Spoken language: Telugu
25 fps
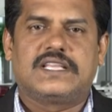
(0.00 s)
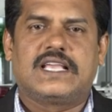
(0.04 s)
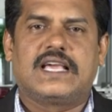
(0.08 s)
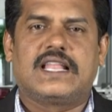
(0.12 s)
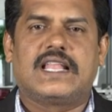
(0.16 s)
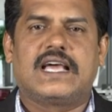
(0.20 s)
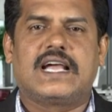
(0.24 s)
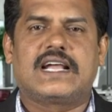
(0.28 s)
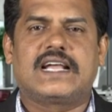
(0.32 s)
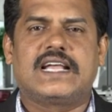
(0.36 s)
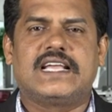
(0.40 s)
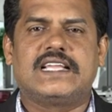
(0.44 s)

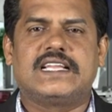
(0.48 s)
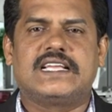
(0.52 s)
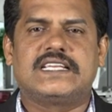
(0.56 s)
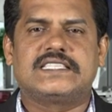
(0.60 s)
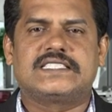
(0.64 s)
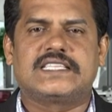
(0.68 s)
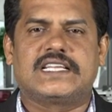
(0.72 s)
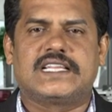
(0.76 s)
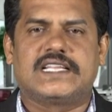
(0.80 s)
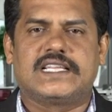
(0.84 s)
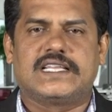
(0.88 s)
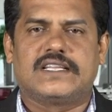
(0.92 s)
ఎలాగైనా
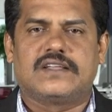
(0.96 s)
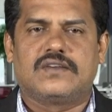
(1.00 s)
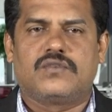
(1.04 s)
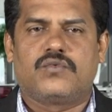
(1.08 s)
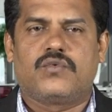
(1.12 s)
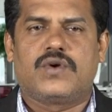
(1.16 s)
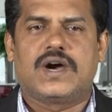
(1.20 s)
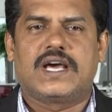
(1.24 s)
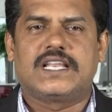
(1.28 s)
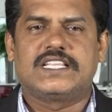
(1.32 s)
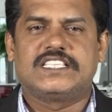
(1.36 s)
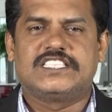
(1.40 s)
సరే
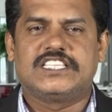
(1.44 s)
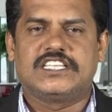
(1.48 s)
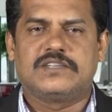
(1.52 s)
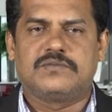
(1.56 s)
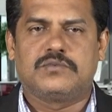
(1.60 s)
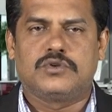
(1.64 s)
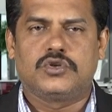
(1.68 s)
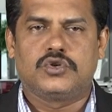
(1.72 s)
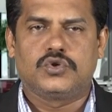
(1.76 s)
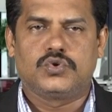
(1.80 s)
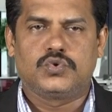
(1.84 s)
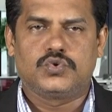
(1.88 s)
వారి
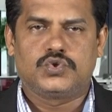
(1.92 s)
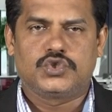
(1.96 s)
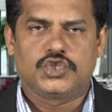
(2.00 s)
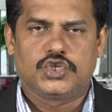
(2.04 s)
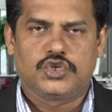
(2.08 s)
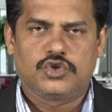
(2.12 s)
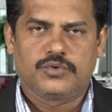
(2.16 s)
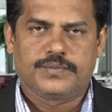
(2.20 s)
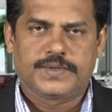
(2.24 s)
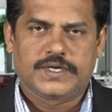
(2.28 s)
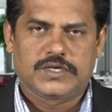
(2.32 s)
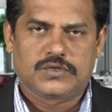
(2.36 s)
జేబులను
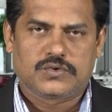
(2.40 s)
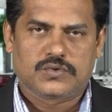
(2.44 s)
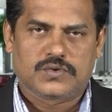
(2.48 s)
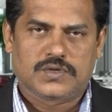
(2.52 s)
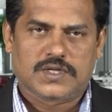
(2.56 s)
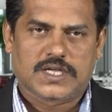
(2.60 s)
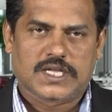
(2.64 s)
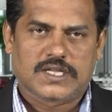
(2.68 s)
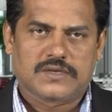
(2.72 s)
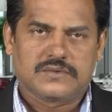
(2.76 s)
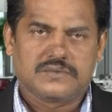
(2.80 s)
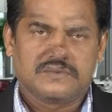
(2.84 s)
చిల్లు
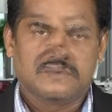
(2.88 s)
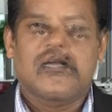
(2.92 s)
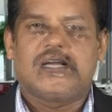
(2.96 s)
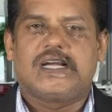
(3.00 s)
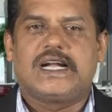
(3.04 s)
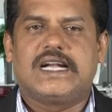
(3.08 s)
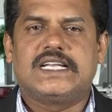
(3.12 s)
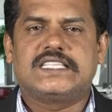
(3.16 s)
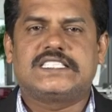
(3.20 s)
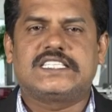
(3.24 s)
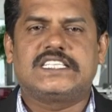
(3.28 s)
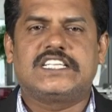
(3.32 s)
పెడుతున్నారు
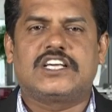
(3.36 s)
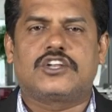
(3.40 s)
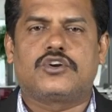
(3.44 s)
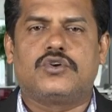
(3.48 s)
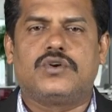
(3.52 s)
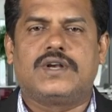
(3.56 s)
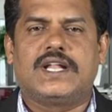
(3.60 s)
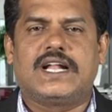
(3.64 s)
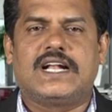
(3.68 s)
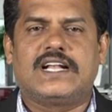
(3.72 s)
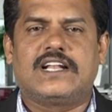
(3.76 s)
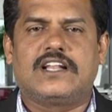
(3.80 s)
గడిచిన
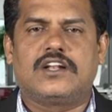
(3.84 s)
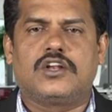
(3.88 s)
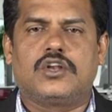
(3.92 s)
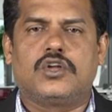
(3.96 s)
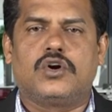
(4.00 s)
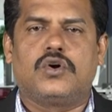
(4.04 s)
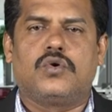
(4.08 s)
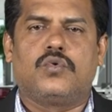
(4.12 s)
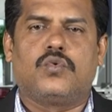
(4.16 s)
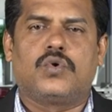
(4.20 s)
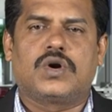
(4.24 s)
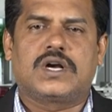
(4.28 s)

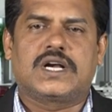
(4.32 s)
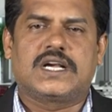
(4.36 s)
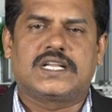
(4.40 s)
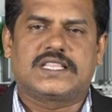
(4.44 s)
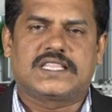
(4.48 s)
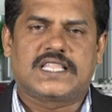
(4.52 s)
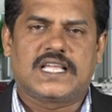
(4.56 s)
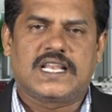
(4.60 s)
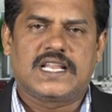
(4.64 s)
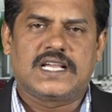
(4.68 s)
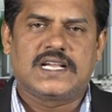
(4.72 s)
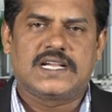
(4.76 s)
రెండేళ్లలో ఒక్క
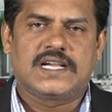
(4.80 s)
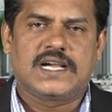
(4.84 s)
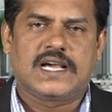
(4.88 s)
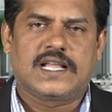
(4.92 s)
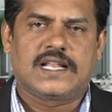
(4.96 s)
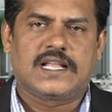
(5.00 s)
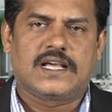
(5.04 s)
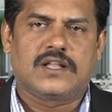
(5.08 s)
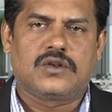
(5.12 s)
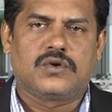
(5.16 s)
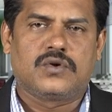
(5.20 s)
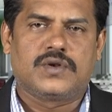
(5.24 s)

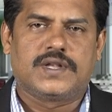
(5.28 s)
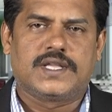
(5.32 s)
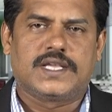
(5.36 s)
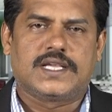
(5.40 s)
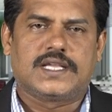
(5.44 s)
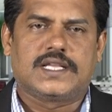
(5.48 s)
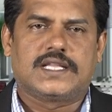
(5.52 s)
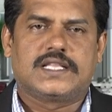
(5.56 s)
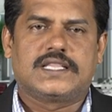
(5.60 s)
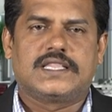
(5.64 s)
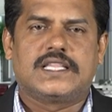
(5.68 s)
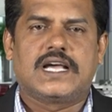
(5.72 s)
తెలంగాణలోనే
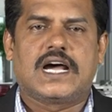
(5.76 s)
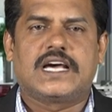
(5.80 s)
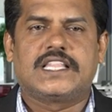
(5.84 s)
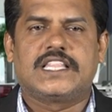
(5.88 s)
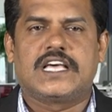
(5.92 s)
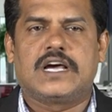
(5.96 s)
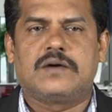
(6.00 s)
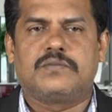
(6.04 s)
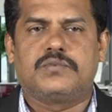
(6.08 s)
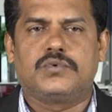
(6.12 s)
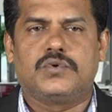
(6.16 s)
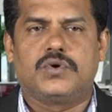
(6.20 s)

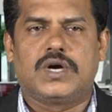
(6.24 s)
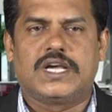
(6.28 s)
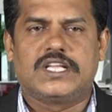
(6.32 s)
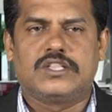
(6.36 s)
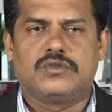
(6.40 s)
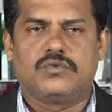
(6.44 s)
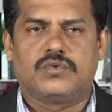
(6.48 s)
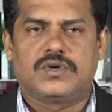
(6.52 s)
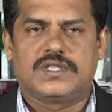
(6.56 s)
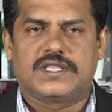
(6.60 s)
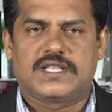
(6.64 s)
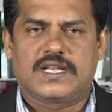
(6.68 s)
దాదాపు
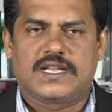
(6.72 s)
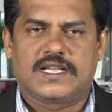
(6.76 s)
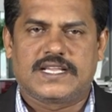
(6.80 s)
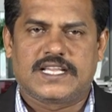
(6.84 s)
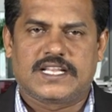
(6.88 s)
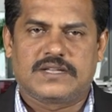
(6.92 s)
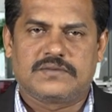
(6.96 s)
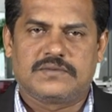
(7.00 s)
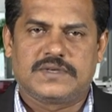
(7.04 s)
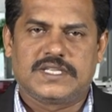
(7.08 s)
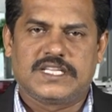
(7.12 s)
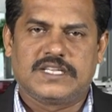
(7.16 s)
ఐదు వందల
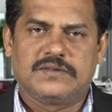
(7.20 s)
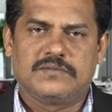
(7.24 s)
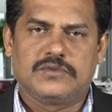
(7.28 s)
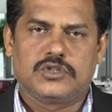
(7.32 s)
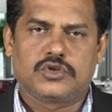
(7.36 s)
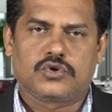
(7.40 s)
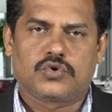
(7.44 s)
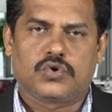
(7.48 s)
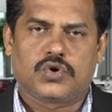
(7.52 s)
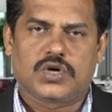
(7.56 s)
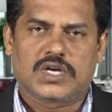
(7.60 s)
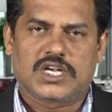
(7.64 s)
ఎనభై
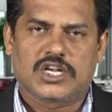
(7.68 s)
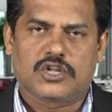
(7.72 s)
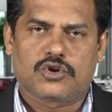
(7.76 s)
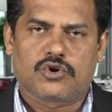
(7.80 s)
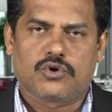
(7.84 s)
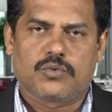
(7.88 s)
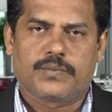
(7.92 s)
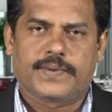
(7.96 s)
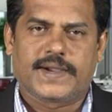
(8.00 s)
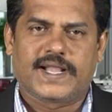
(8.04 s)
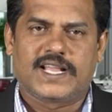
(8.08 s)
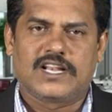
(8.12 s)
ఎనిమిది కోట్ల
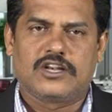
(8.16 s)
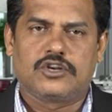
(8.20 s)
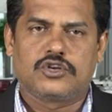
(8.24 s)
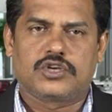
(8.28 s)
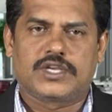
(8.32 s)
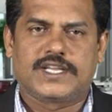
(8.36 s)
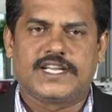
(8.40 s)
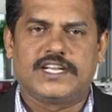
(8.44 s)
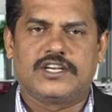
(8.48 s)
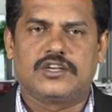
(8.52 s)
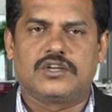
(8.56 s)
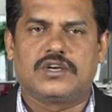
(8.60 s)
రూపాయలను
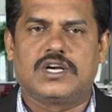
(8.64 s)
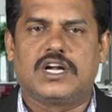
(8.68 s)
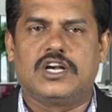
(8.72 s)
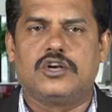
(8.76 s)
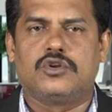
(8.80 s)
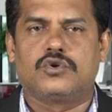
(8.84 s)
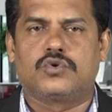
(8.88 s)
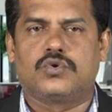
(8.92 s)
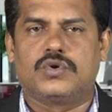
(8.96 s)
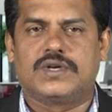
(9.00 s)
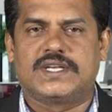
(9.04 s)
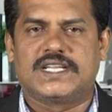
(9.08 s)

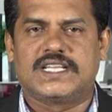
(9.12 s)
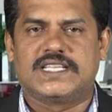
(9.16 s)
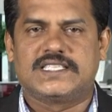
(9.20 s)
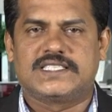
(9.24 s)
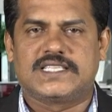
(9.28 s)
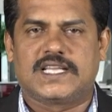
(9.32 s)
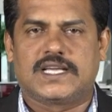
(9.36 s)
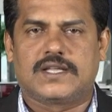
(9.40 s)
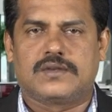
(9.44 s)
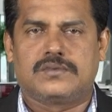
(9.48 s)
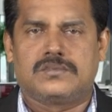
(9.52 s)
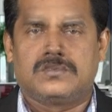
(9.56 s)
కేటుగాళ్లు
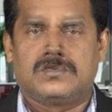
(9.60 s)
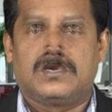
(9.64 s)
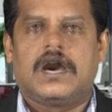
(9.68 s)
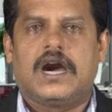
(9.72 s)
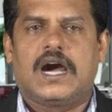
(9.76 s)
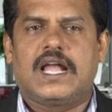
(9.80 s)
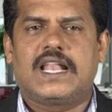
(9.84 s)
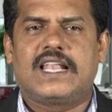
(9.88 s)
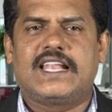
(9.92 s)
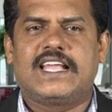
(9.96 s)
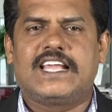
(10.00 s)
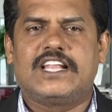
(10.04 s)
కొట్టేశారు
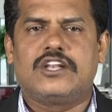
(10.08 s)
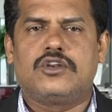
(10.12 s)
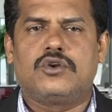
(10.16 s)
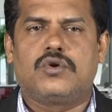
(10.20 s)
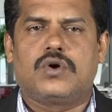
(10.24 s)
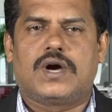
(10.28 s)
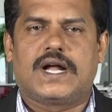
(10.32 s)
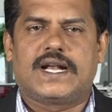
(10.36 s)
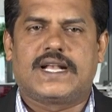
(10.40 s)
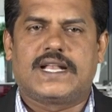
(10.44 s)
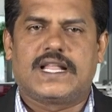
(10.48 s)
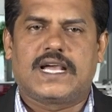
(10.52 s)

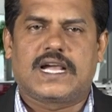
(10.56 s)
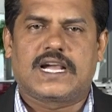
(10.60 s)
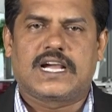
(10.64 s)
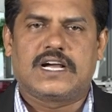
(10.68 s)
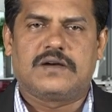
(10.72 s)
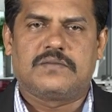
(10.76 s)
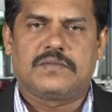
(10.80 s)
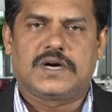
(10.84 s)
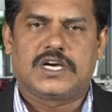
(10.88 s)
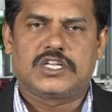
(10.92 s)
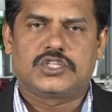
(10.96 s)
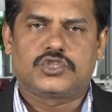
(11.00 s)
ఆన్లైన్లో
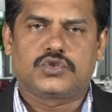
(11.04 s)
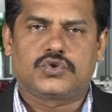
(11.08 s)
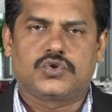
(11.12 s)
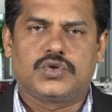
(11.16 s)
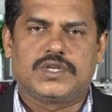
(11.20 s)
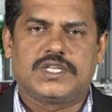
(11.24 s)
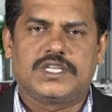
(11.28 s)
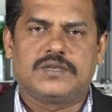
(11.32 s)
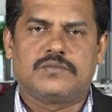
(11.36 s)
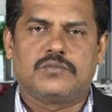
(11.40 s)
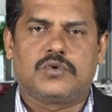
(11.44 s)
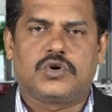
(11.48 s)
అడ్డాగా
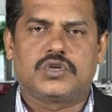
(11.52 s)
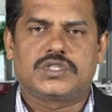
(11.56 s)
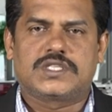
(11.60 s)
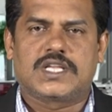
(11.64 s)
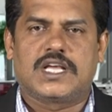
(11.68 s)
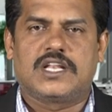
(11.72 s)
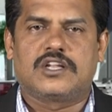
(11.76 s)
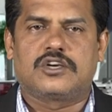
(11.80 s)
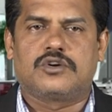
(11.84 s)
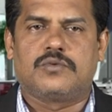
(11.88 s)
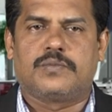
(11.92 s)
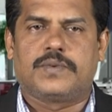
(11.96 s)
మార్చుకొని
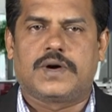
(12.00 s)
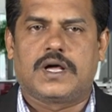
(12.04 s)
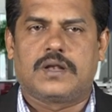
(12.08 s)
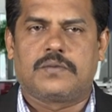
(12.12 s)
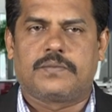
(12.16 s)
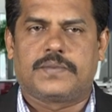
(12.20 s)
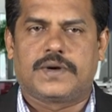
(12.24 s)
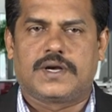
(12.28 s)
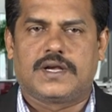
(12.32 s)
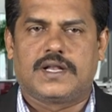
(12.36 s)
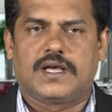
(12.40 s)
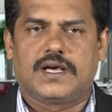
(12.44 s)
మోసాలకు
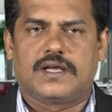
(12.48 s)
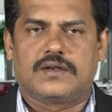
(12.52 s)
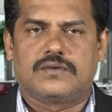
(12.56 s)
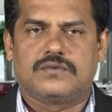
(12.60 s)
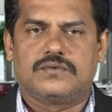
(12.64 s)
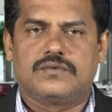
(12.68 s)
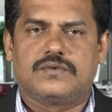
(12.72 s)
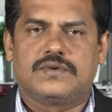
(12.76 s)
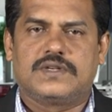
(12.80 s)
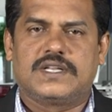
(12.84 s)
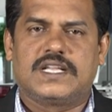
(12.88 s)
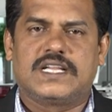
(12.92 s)
పాల్పడ్డారు
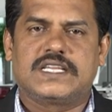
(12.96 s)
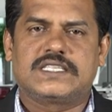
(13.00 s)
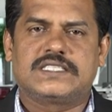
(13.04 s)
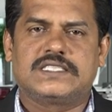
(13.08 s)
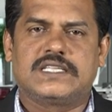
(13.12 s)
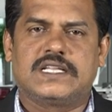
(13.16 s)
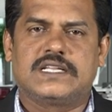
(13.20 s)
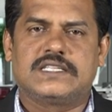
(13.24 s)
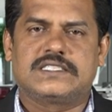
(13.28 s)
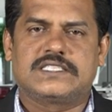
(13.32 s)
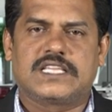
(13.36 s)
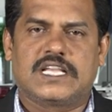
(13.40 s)

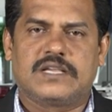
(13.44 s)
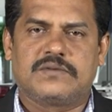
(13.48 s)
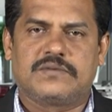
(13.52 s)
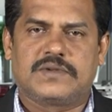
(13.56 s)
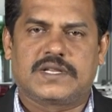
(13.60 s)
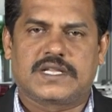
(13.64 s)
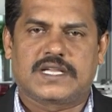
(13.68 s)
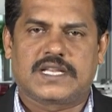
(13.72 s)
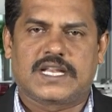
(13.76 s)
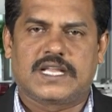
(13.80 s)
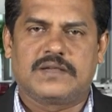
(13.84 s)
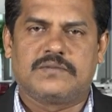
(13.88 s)
నేషనల్
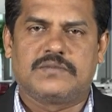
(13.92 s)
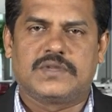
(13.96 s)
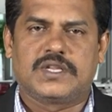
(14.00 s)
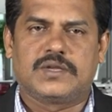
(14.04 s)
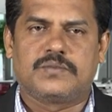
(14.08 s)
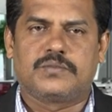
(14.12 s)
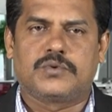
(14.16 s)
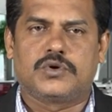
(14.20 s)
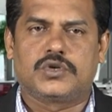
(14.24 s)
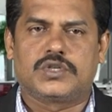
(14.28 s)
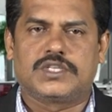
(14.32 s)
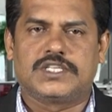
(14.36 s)
సైబర్ క్రైమ్
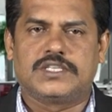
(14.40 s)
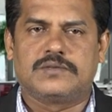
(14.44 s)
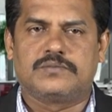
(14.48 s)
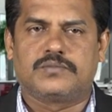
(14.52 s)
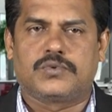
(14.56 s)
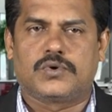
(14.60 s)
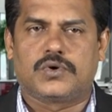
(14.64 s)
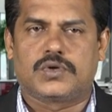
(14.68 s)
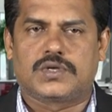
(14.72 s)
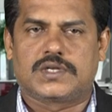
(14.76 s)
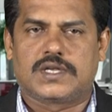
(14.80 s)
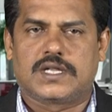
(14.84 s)
రిపోర్టింగ్
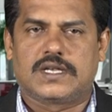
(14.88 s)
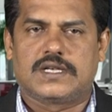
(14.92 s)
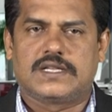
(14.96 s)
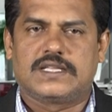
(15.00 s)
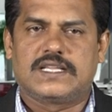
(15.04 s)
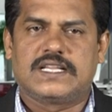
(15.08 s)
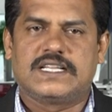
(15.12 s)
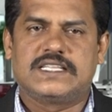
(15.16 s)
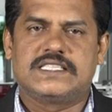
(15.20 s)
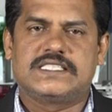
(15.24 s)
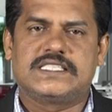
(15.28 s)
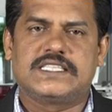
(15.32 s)
పోర్టల్
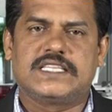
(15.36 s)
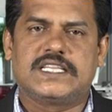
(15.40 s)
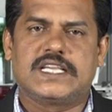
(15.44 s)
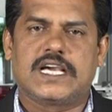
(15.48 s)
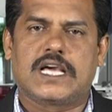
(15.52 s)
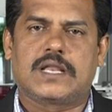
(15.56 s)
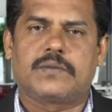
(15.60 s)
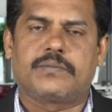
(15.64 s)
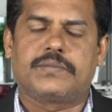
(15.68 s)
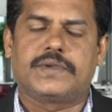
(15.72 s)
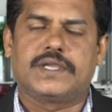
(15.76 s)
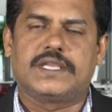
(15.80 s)

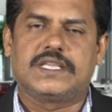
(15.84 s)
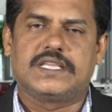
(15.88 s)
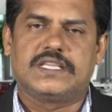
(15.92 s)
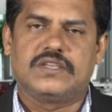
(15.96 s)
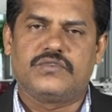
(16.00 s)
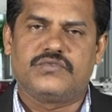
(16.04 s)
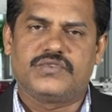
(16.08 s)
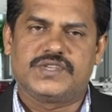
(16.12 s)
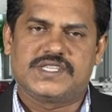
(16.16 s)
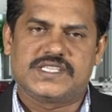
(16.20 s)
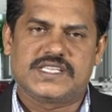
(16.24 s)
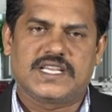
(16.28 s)
ఎన్సీఆర్పి
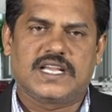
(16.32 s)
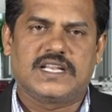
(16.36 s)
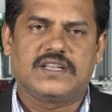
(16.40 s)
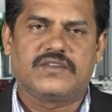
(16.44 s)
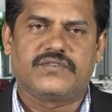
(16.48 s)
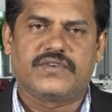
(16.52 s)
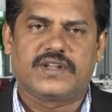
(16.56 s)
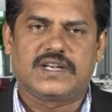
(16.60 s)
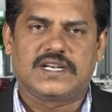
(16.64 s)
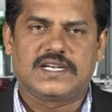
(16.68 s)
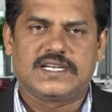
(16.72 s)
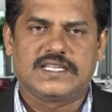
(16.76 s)
ఈ
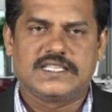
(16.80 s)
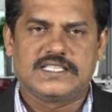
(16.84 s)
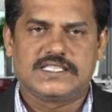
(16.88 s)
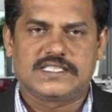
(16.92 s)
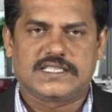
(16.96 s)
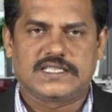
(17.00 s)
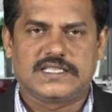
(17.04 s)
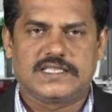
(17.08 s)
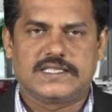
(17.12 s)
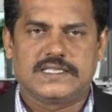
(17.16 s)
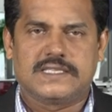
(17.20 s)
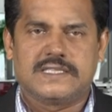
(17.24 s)
విషయాన్ని
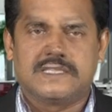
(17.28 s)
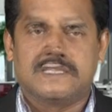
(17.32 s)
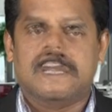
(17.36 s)
వెల్లడించింది